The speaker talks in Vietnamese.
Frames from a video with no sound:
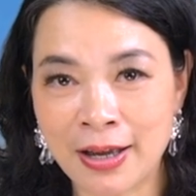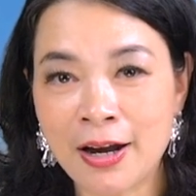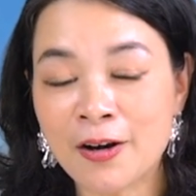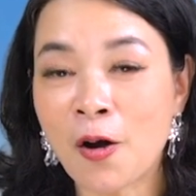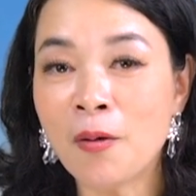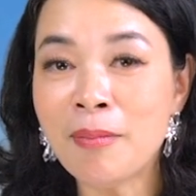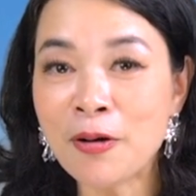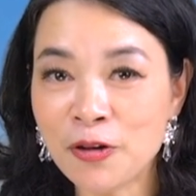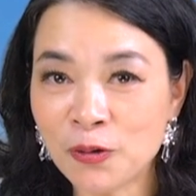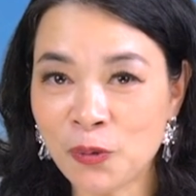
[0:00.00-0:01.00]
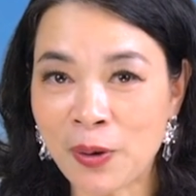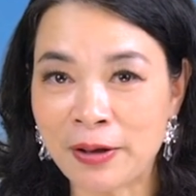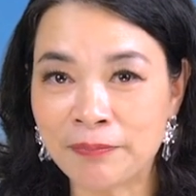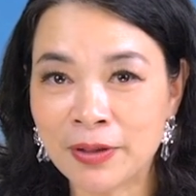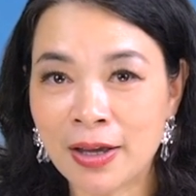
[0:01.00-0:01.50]
nó bao nhiêu
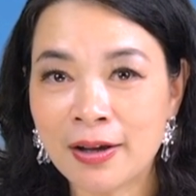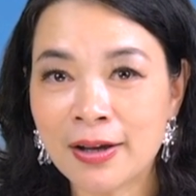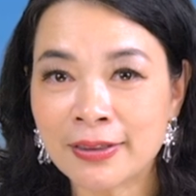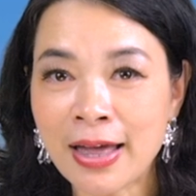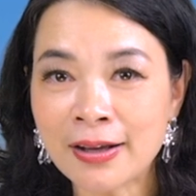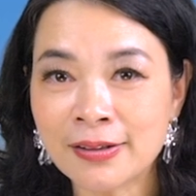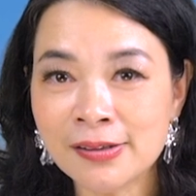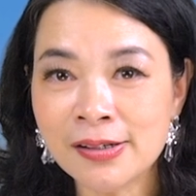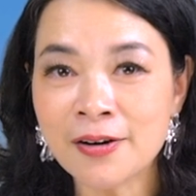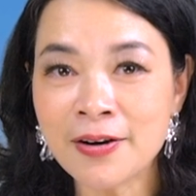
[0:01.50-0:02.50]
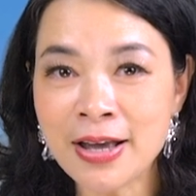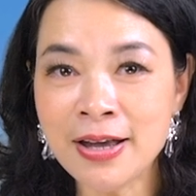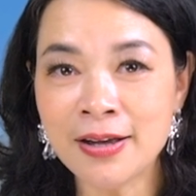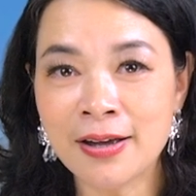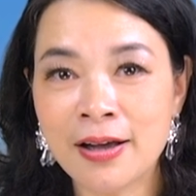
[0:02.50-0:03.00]
tuổi, người ta cưa nó
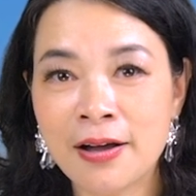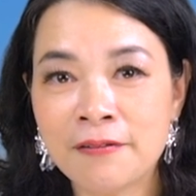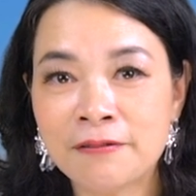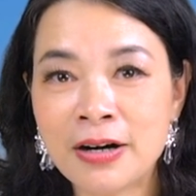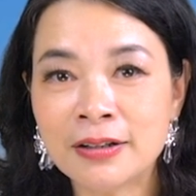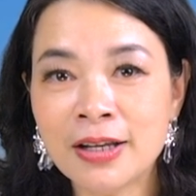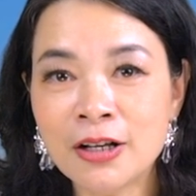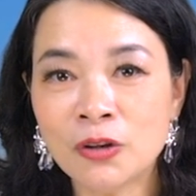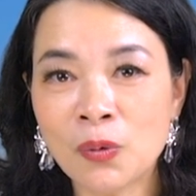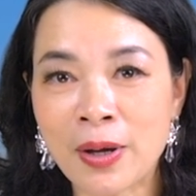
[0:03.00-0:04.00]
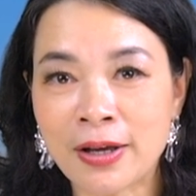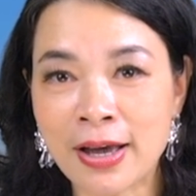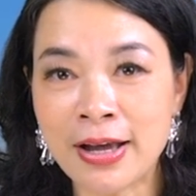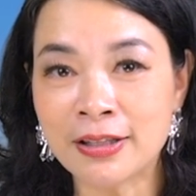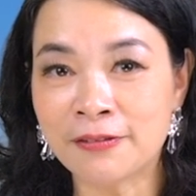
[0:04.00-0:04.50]
đi, phân tích tuổi
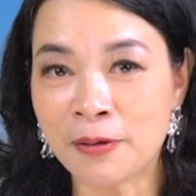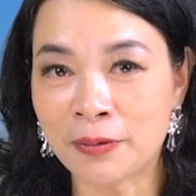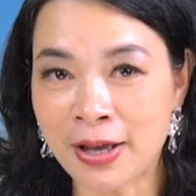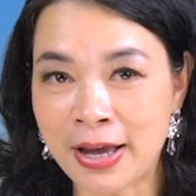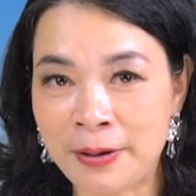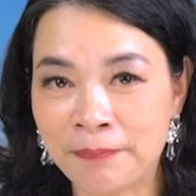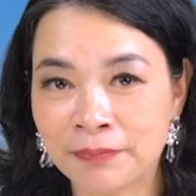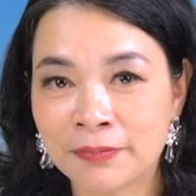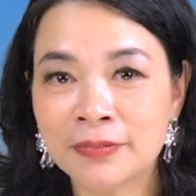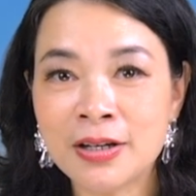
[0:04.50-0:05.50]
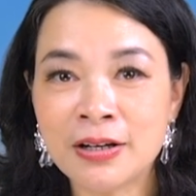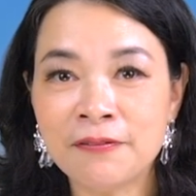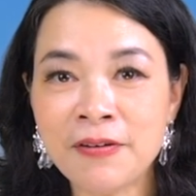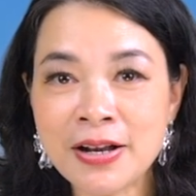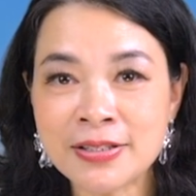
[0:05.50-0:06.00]
cây từ vòng cây, từ những
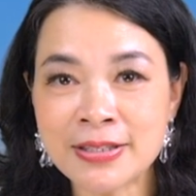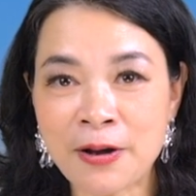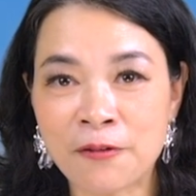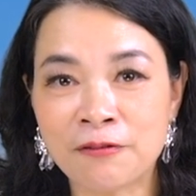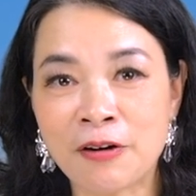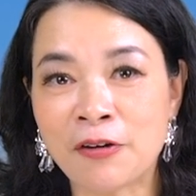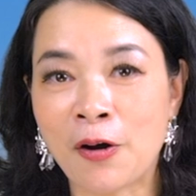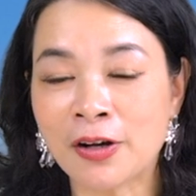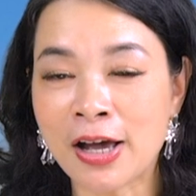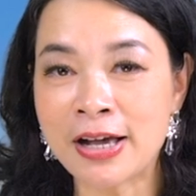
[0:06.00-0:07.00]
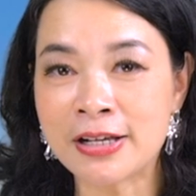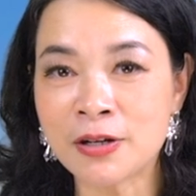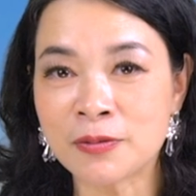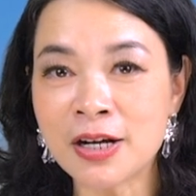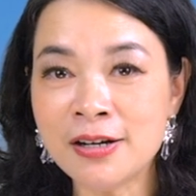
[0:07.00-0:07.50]
vết sẹo và vỏ cây
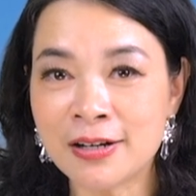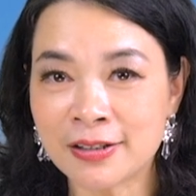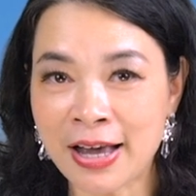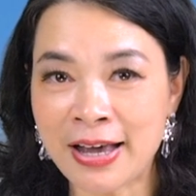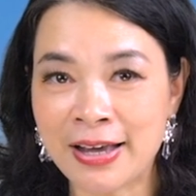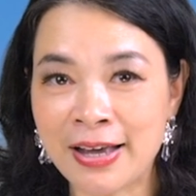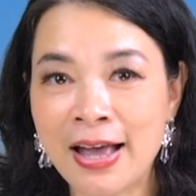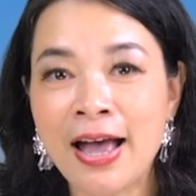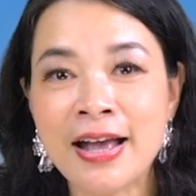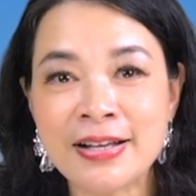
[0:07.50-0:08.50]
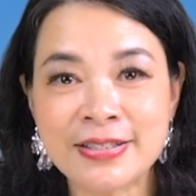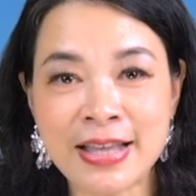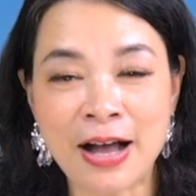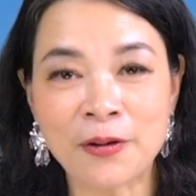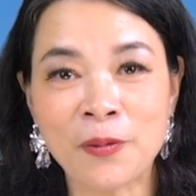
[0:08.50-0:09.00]
trong chất lượng cây, hình
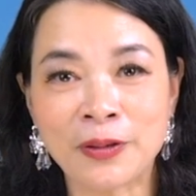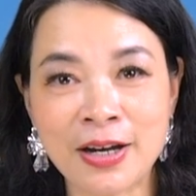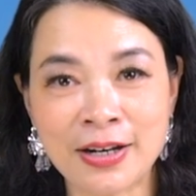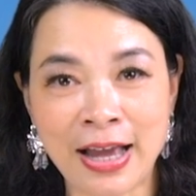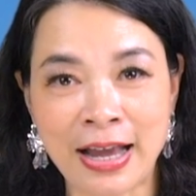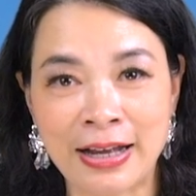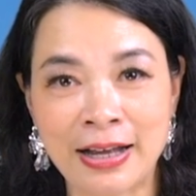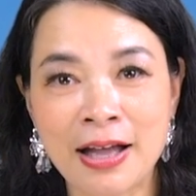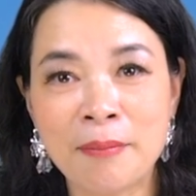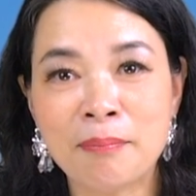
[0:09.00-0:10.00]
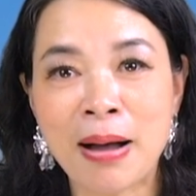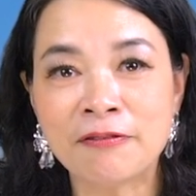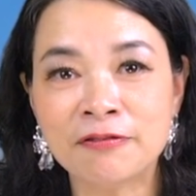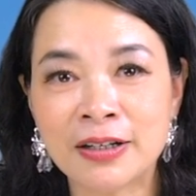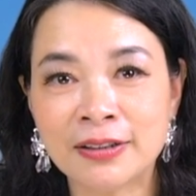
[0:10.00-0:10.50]
dạng của thân cành mà
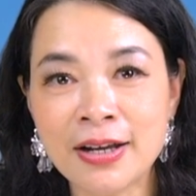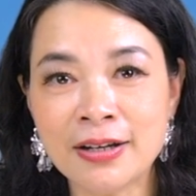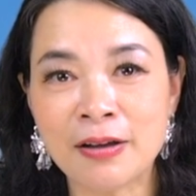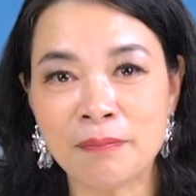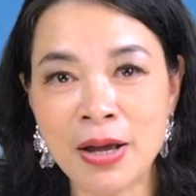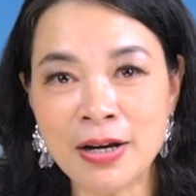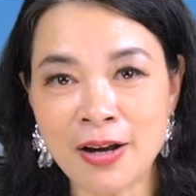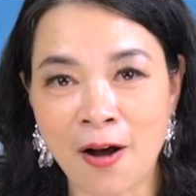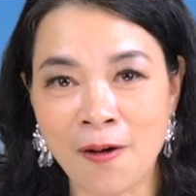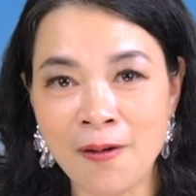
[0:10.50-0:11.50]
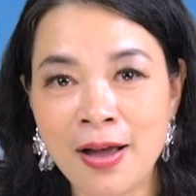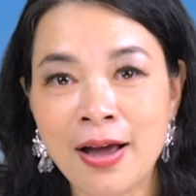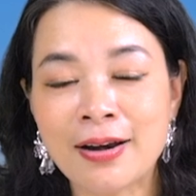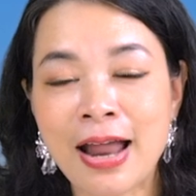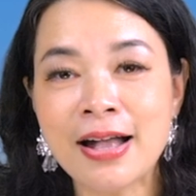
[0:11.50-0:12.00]
phân tích để biết nó
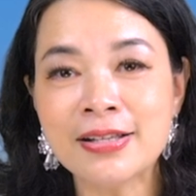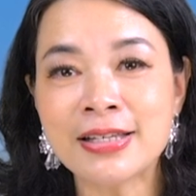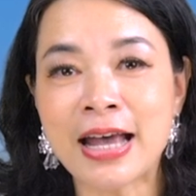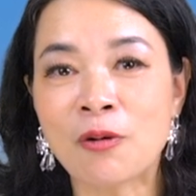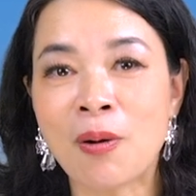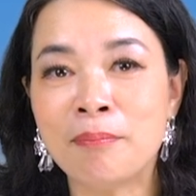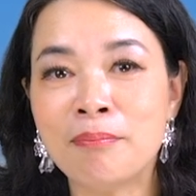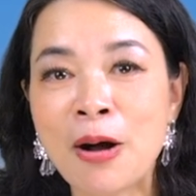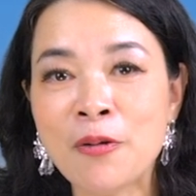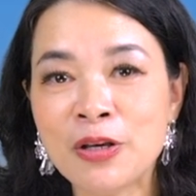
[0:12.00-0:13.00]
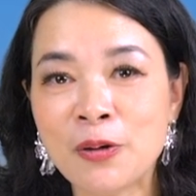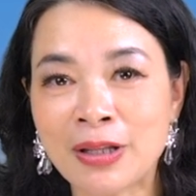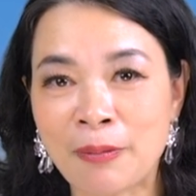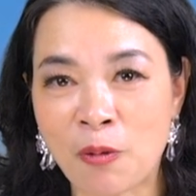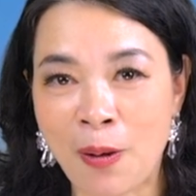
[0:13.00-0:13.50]
đã trải qua bao nhiêu
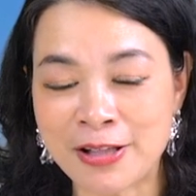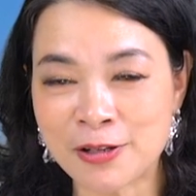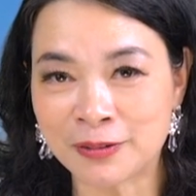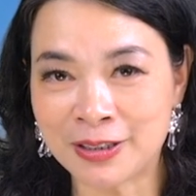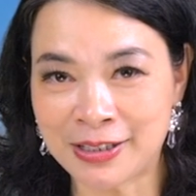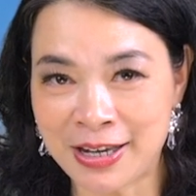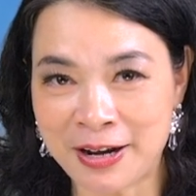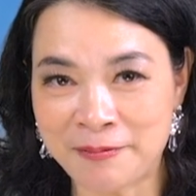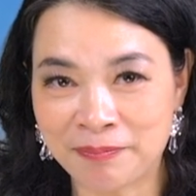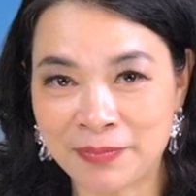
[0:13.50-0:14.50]
thảm họa trong tự nhiên.